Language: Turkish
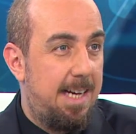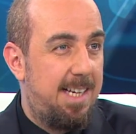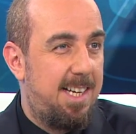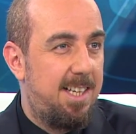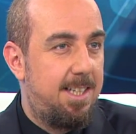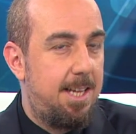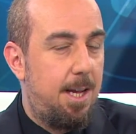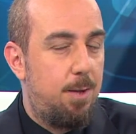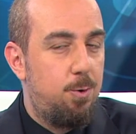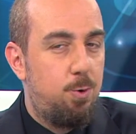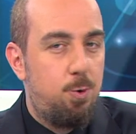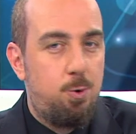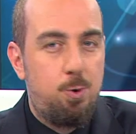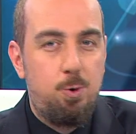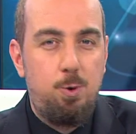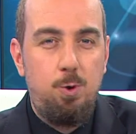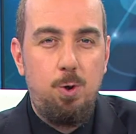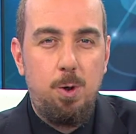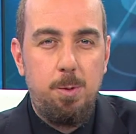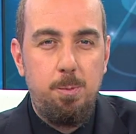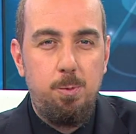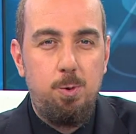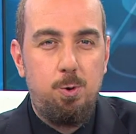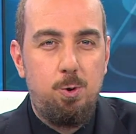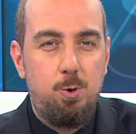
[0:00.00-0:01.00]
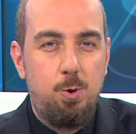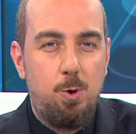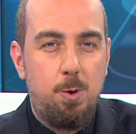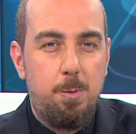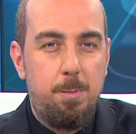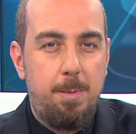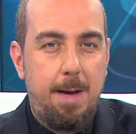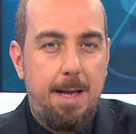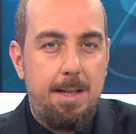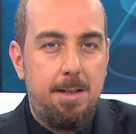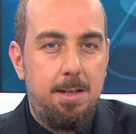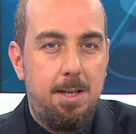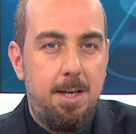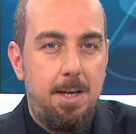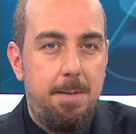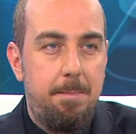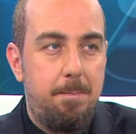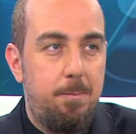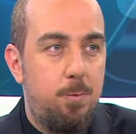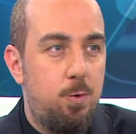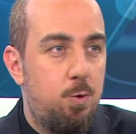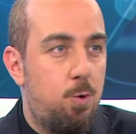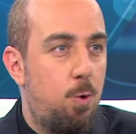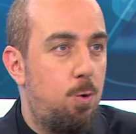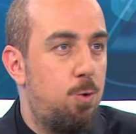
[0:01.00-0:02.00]
Hakikaten düşünüyorum düşünüyorum ben
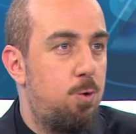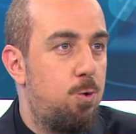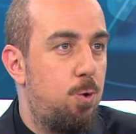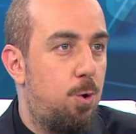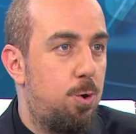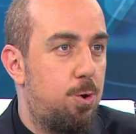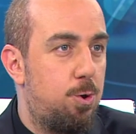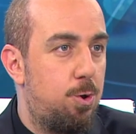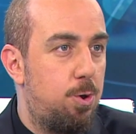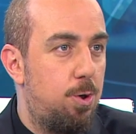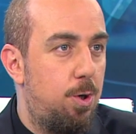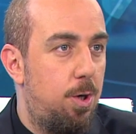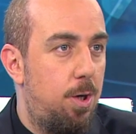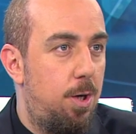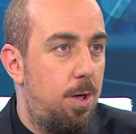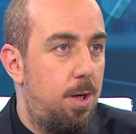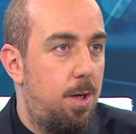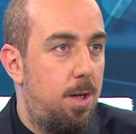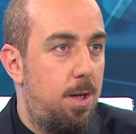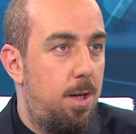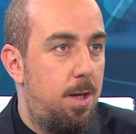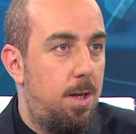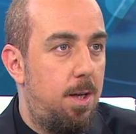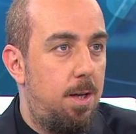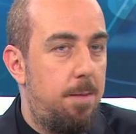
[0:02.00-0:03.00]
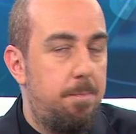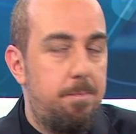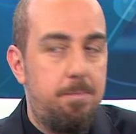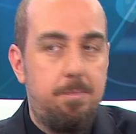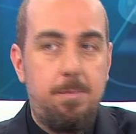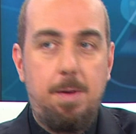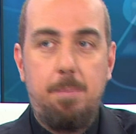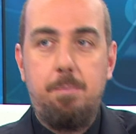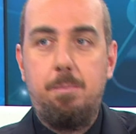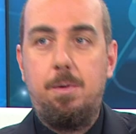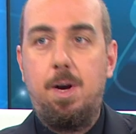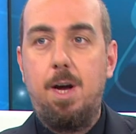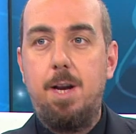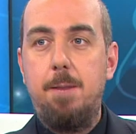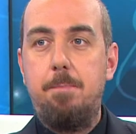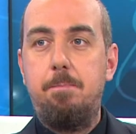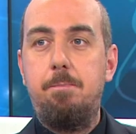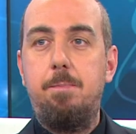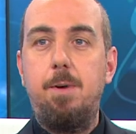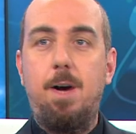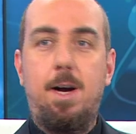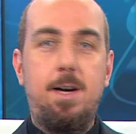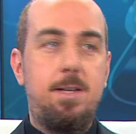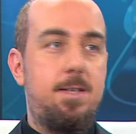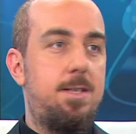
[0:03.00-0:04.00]
de. Çok zor de
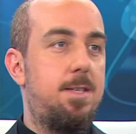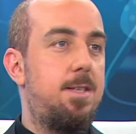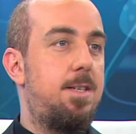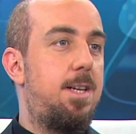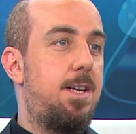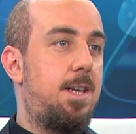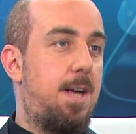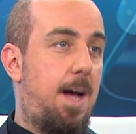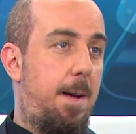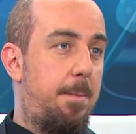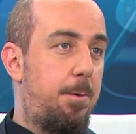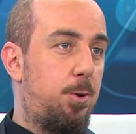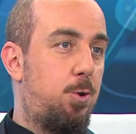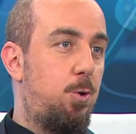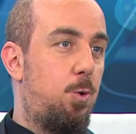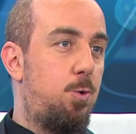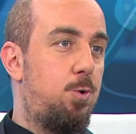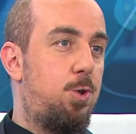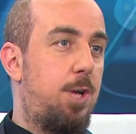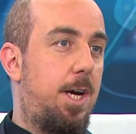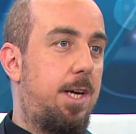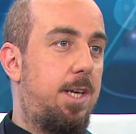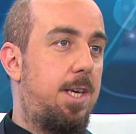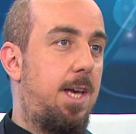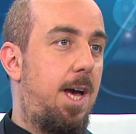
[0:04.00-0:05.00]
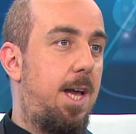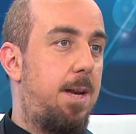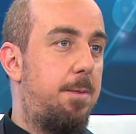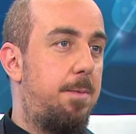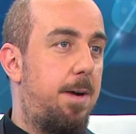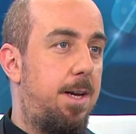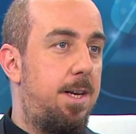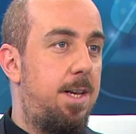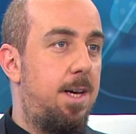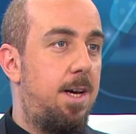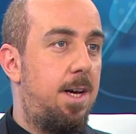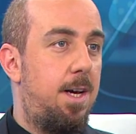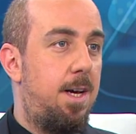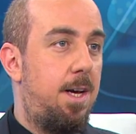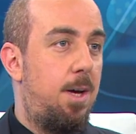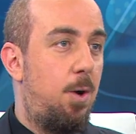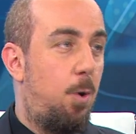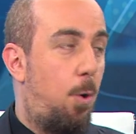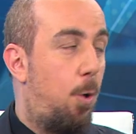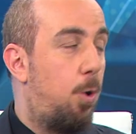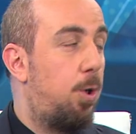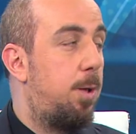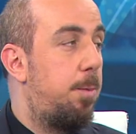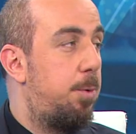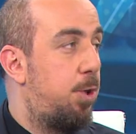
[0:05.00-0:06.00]
garip bir haksız rekabet Fırat, olacak yani. Hani
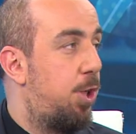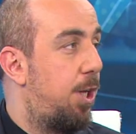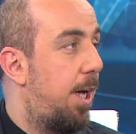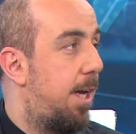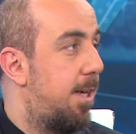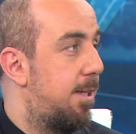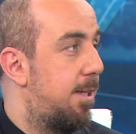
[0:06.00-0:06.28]
Fırat, orada bir